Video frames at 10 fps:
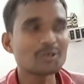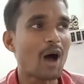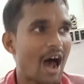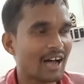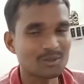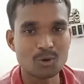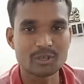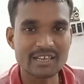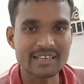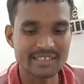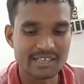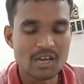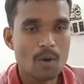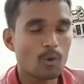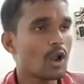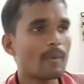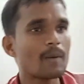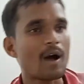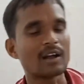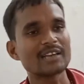একটু হাসলো ঠিক আছে বললো
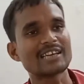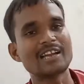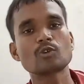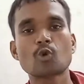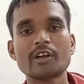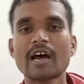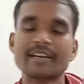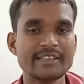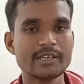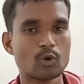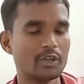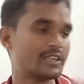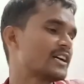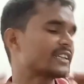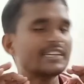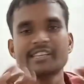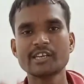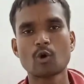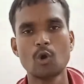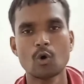আমরা বাংলা চ্যানেল করি না হিন্দি করি ঠিক আছে
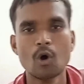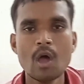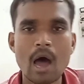হিন্দি করলো